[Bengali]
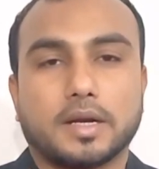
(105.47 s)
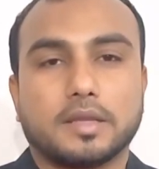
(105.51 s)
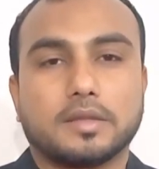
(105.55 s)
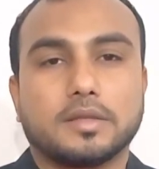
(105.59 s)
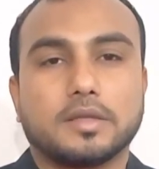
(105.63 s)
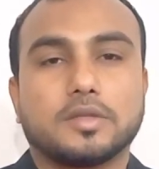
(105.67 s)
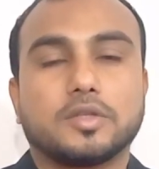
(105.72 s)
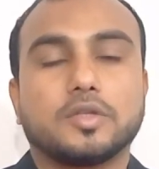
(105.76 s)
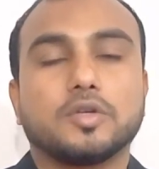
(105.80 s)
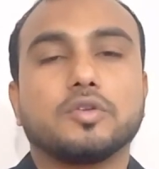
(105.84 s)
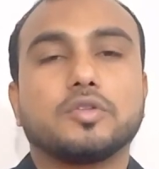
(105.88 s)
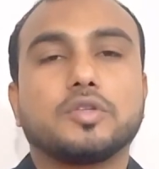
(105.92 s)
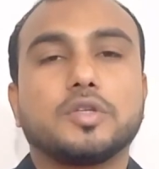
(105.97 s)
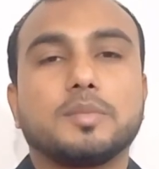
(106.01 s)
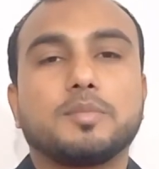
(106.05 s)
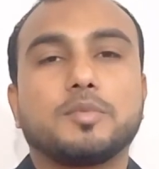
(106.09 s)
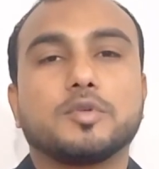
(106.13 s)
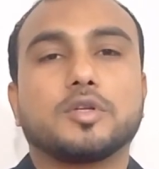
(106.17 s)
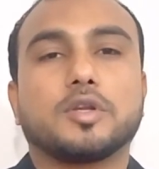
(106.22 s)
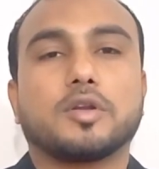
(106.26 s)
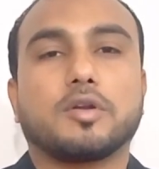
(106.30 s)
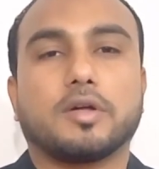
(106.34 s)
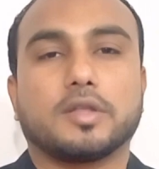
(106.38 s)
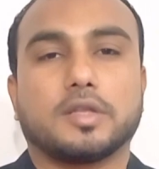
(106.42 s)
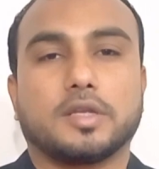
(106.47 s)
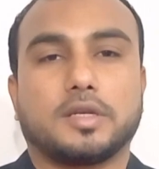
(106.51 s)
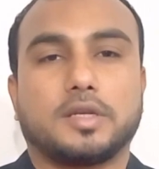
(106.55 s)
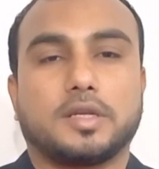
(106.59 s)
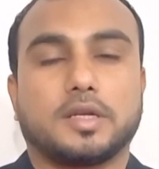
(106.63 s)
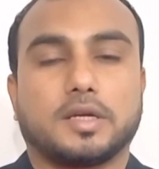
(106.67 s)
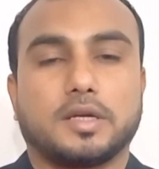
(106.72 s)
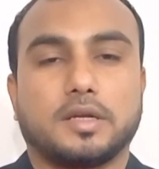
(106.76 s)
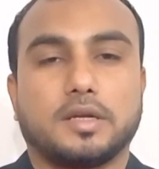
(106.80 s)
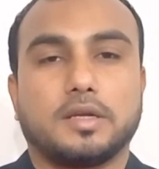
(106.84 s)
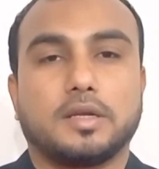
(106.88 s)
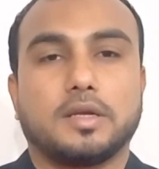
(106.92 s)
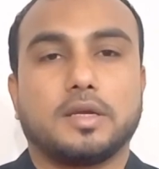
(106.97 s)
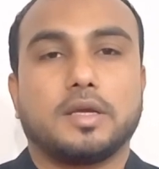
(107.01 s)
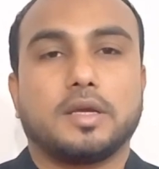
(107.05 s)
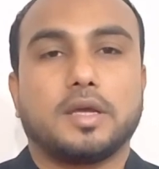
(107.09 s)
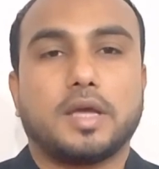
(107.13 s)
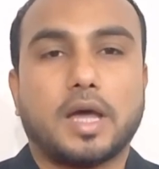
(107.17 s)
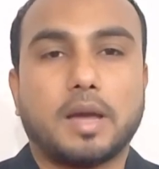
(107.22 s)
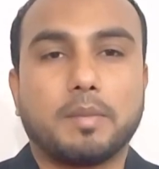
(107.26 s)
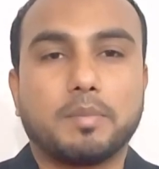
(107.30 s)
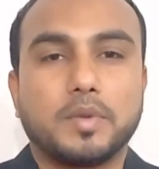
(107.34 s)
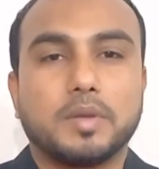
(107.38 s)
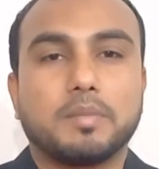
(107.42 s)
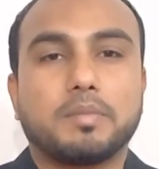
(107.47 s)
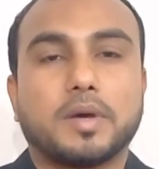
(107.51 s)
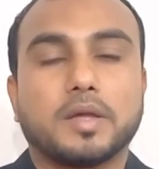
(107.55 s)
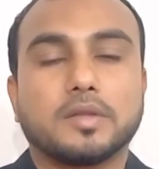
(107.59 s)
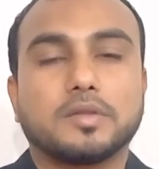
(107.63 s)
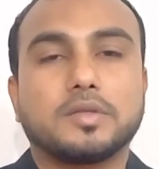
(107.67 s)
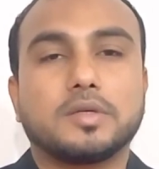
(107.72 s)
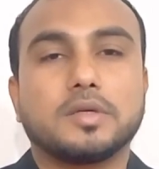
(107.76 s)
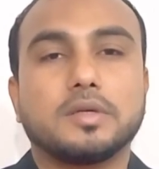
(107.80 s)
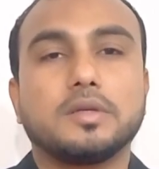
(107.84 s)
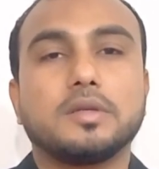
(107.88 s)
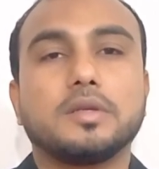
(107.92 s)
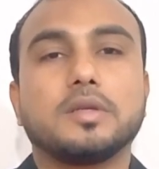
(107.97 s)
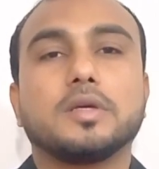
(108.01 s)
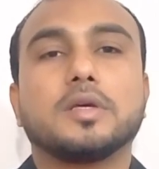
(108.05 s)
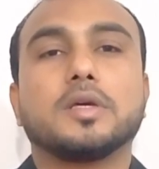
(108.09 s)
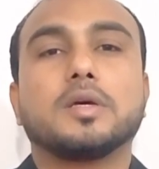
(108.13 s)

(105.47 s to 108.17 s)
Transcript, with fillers: কাটা যাচ্ছে হচ্ছে পনেরো হাজার টাকা আপনি পাচ্ছেন